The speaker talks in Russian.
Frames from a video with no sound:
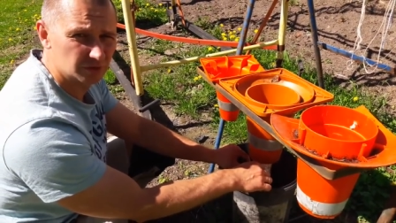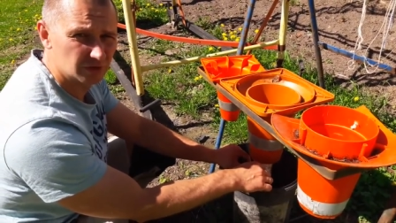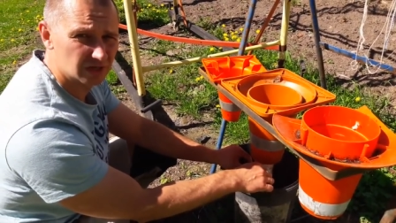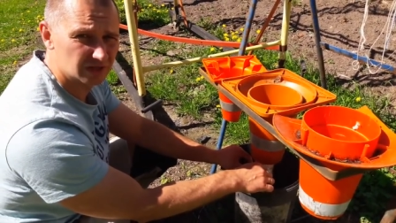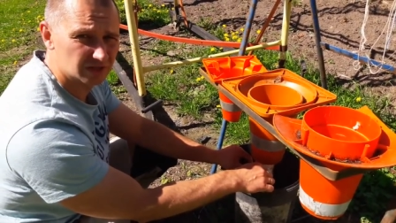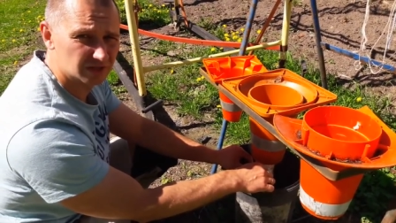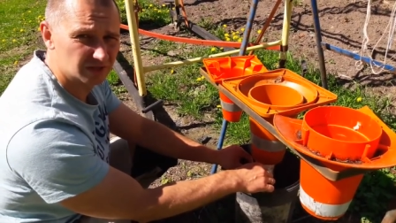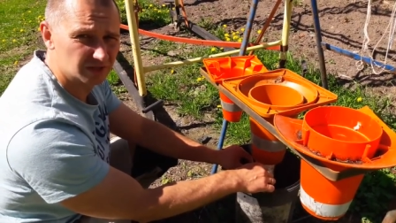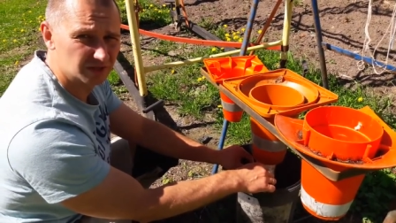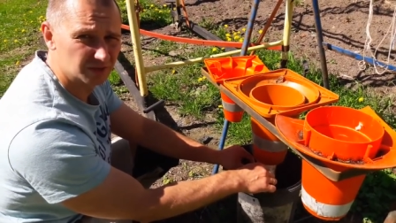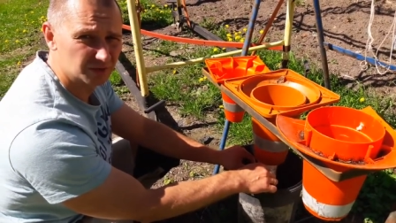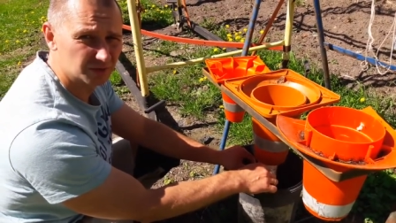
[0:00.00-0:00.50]
и
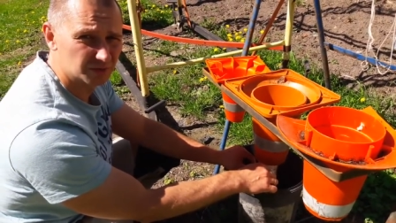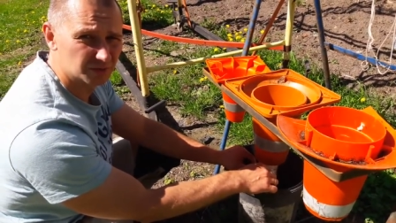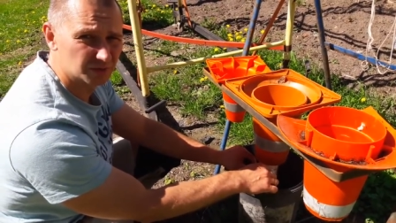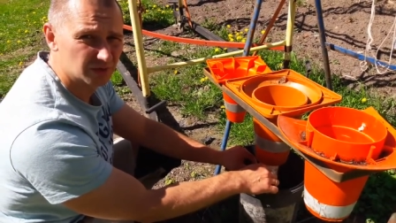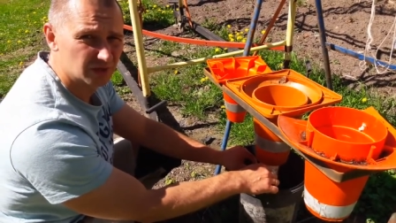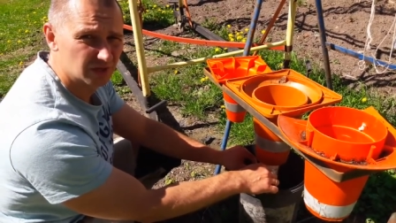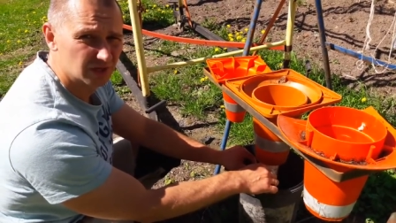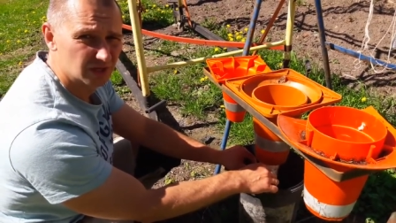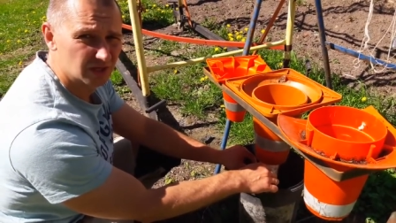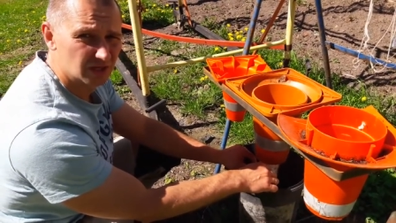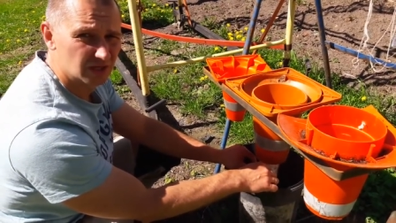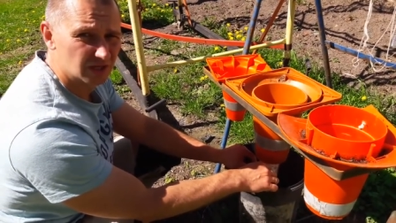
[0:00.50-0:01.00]
артерию.
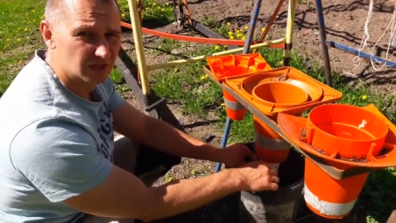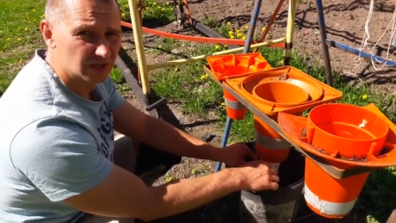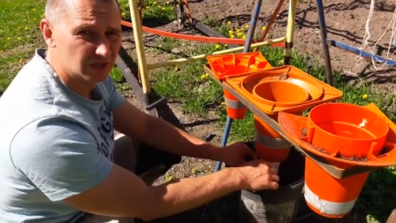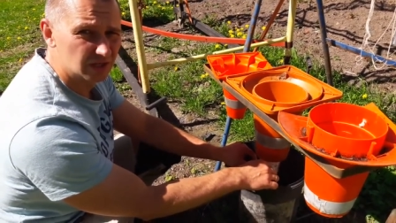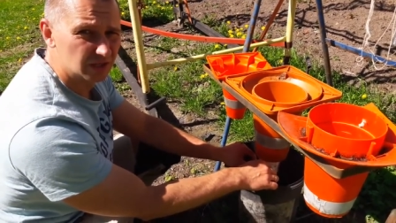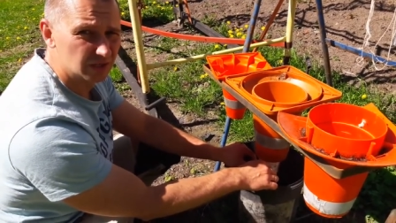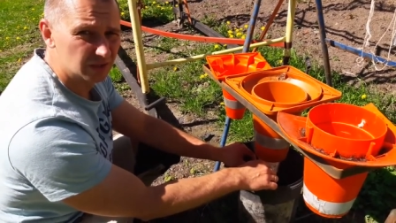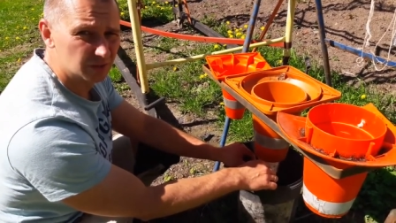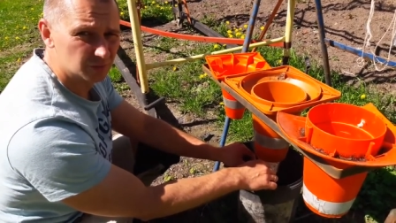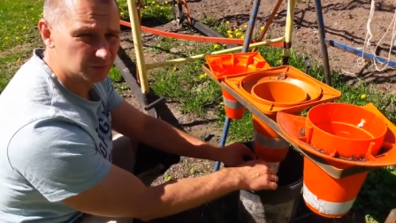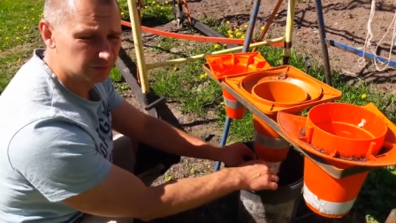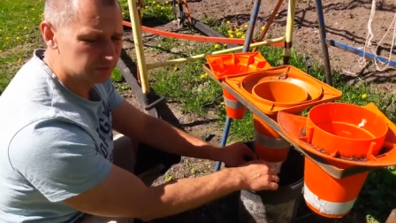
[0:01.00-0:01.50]

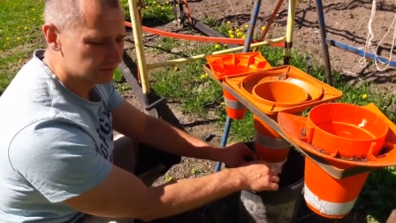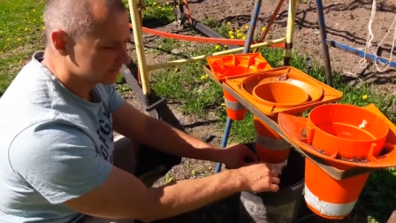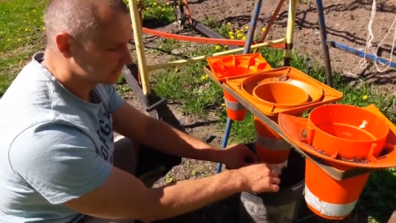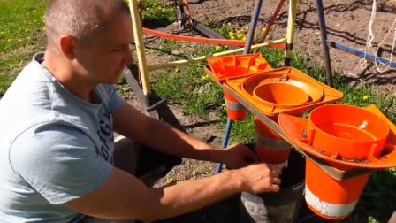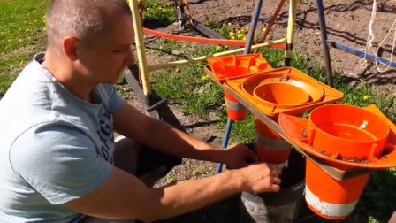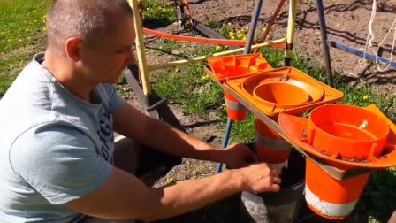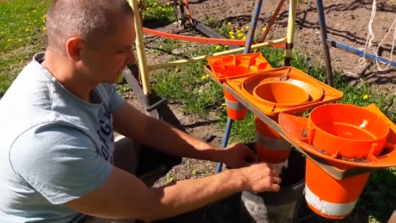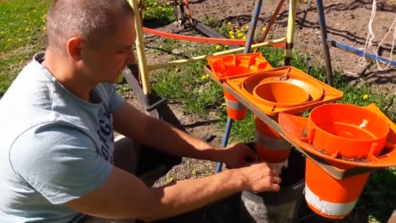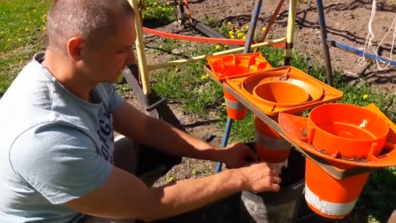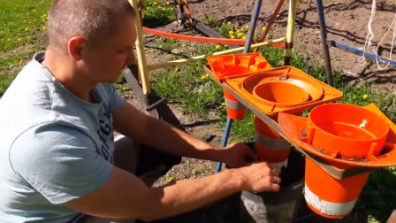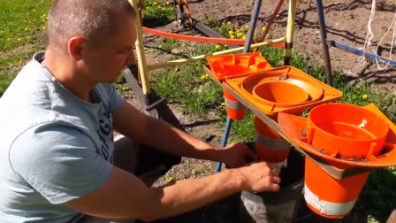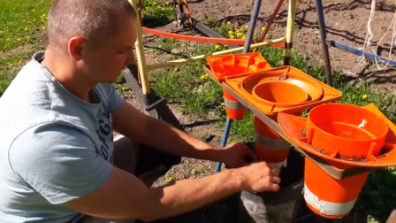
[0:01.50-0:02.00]
И у
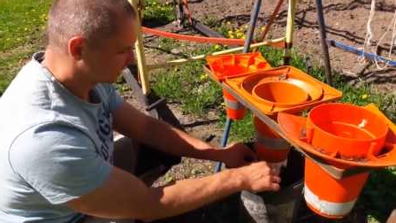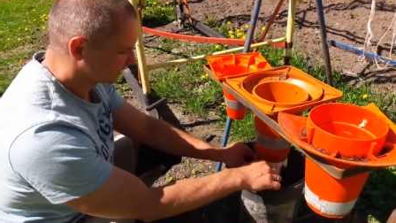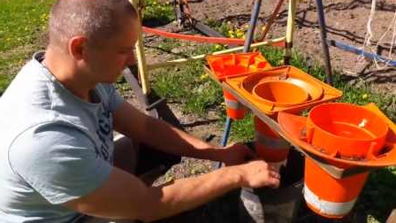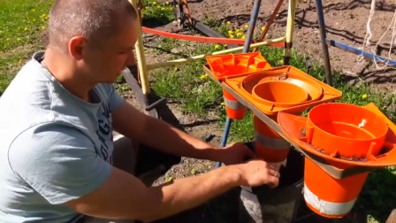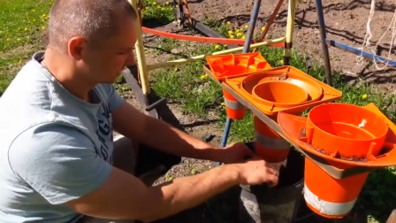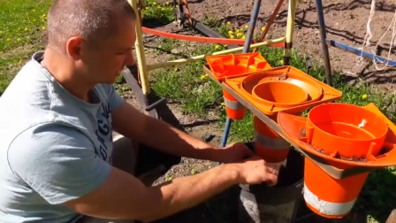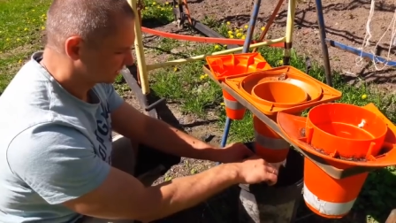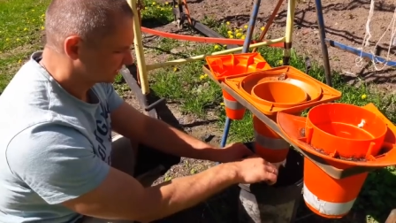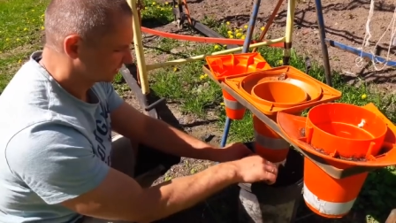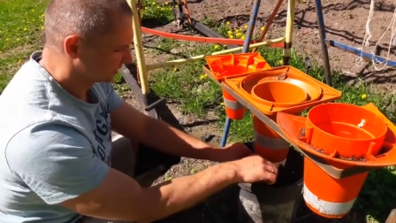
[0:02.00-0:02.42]
нас э,